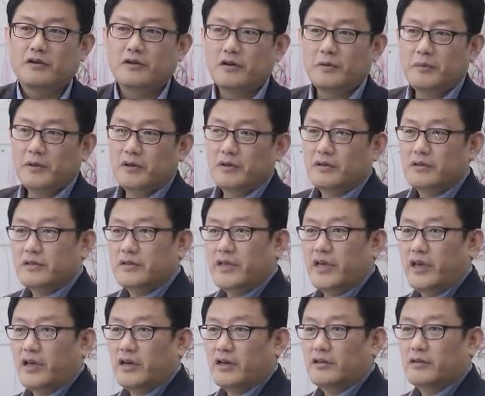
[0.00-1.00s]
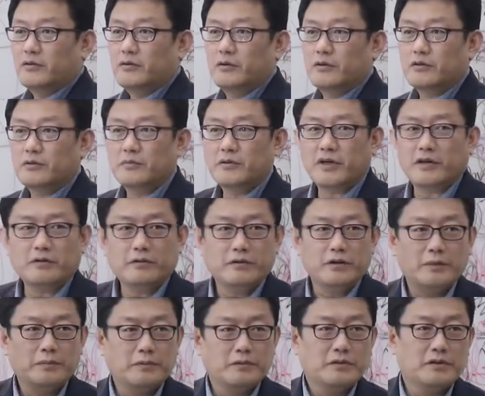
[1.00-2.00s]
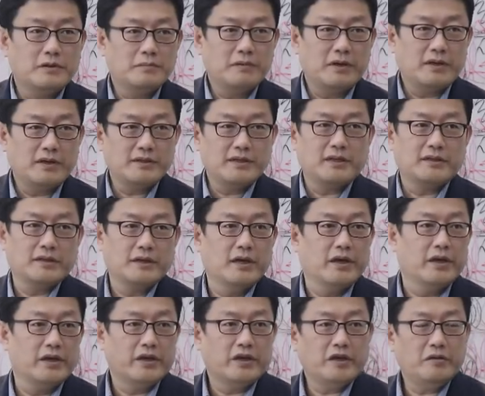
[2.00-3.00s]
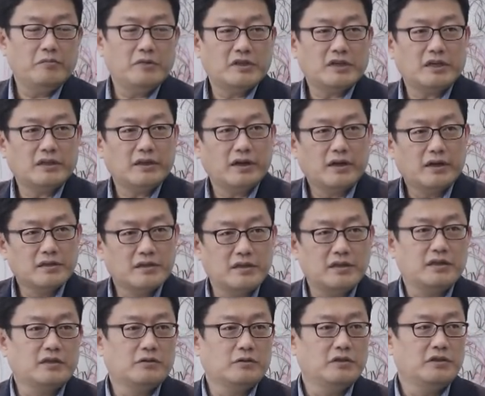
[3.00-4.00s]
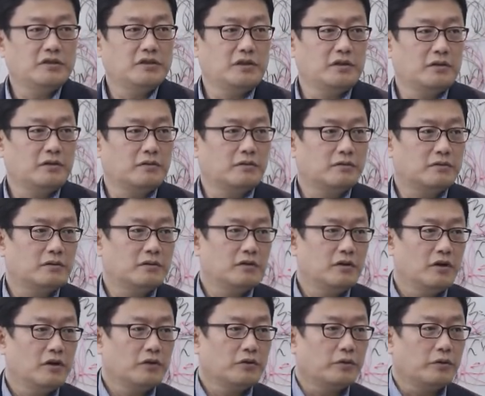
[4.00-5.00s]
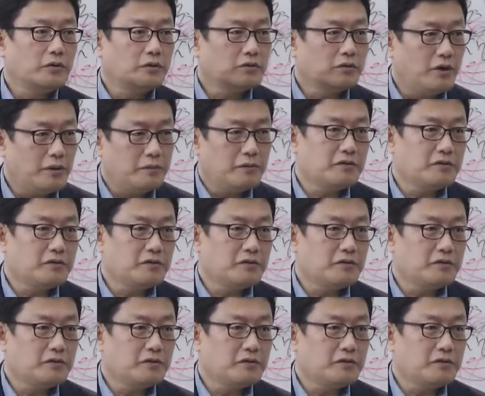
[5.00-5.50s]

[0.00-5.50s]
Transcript: 그러면 제 얘기 듣고 좀 참고해 보실만 하지 않나 이미 상당한 지식도 있으실 거고 노력도